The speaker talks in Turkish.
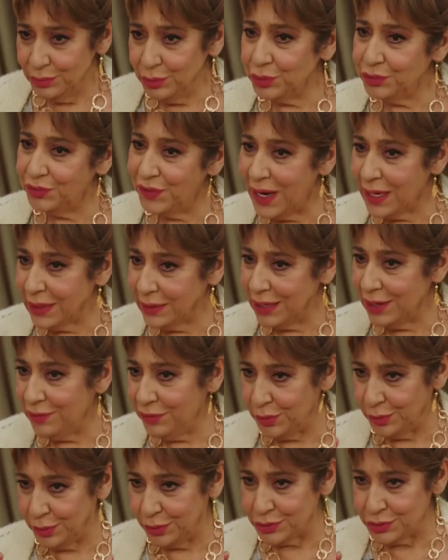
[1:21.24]
mutfak
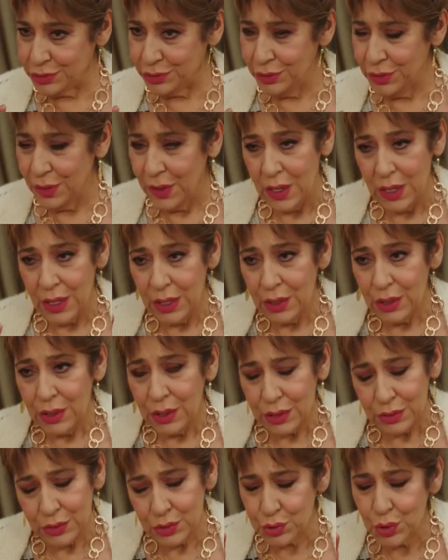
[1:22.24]
lavabosu
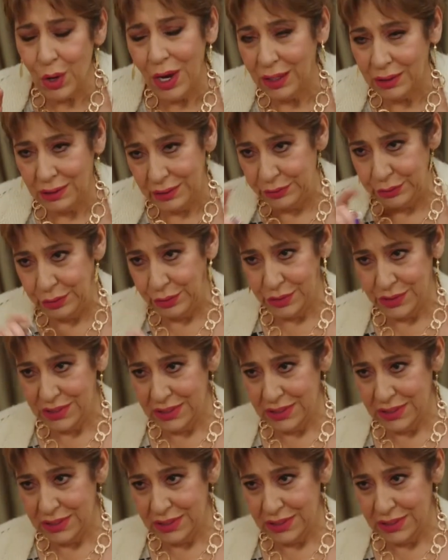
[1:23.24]
su akıtıyor